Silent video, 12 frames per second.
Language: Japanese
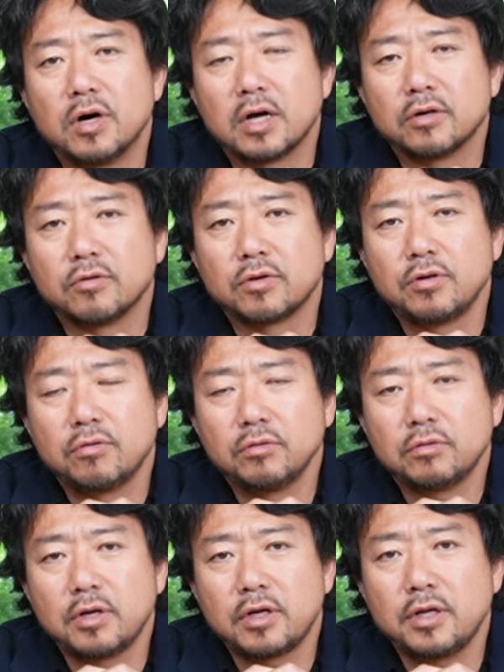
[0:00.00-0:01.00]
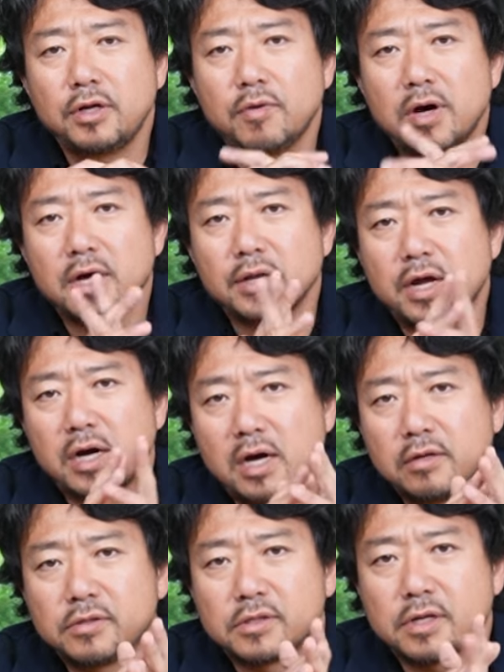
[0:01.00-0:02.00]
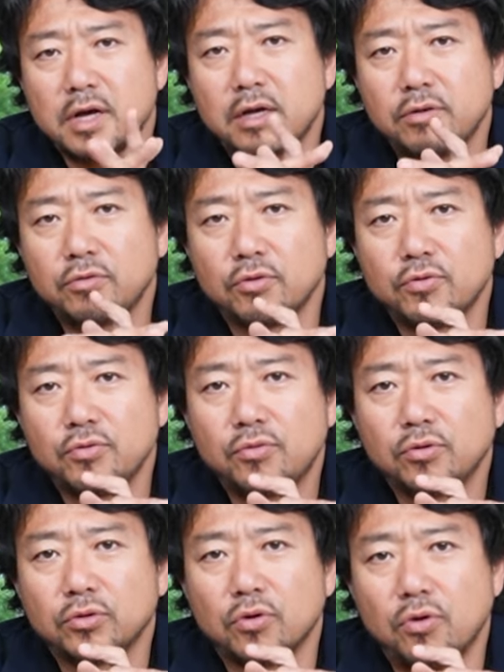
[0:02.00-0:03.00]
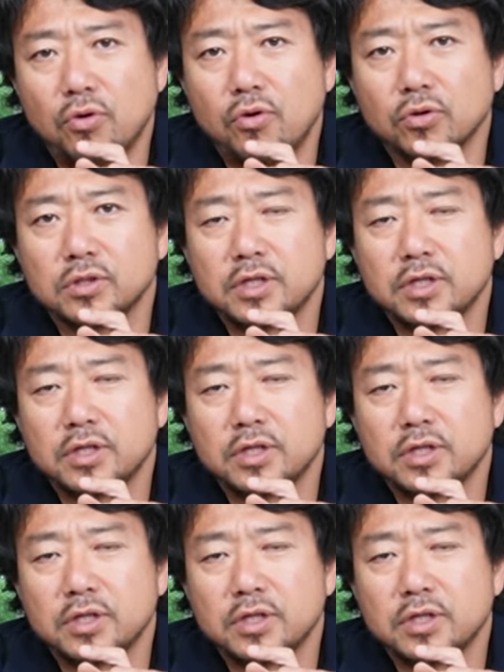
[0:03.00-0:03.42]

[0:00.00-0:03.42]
あの基本的には長く使えるということを